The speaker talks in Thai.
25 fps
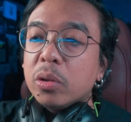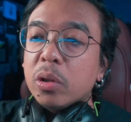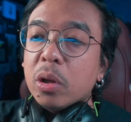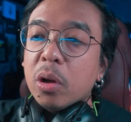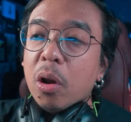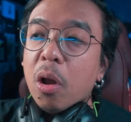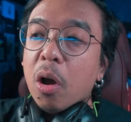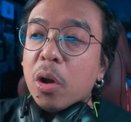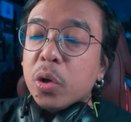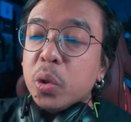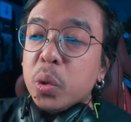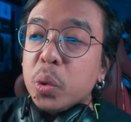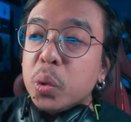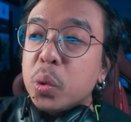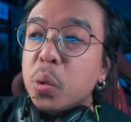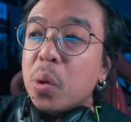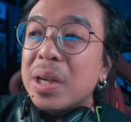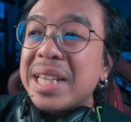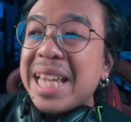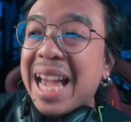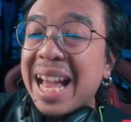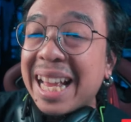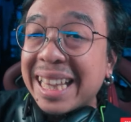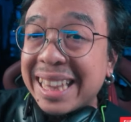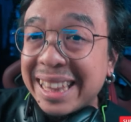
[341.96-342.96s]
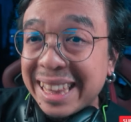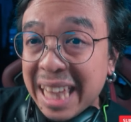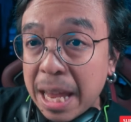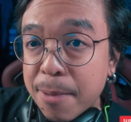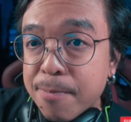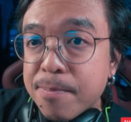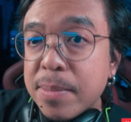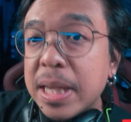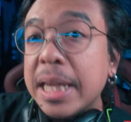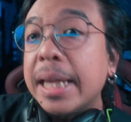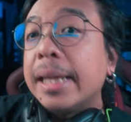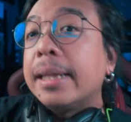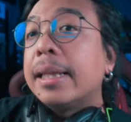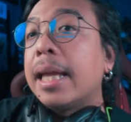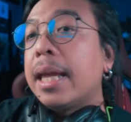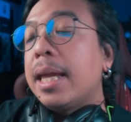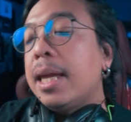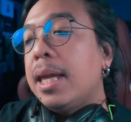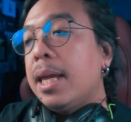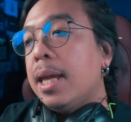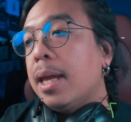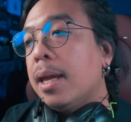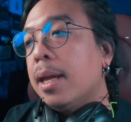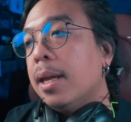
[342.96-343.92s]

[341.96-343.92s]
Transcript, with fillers: งต้องรอดูตัวอย่างเต็มอีกที